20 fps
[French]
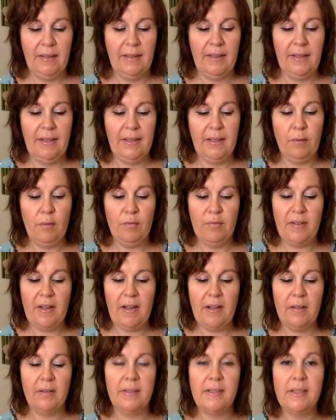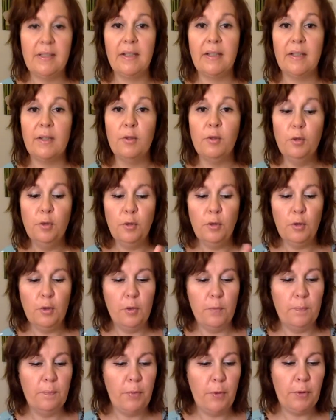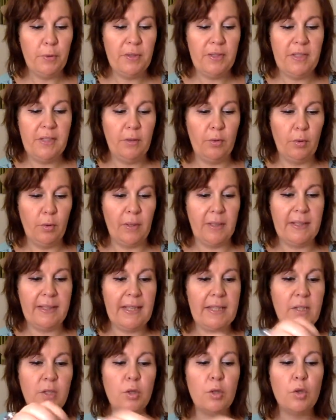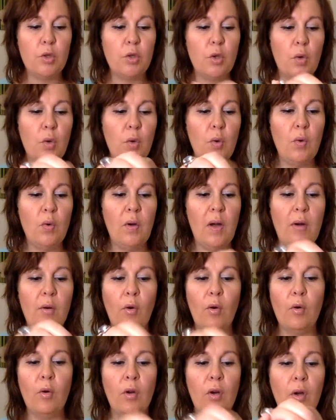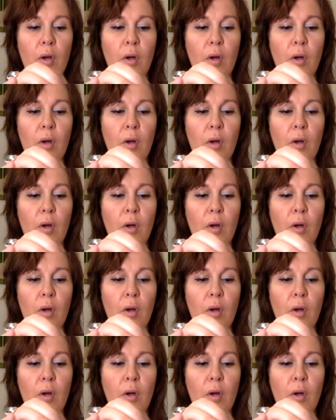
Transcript: Et on va tirer une petite question. Alors on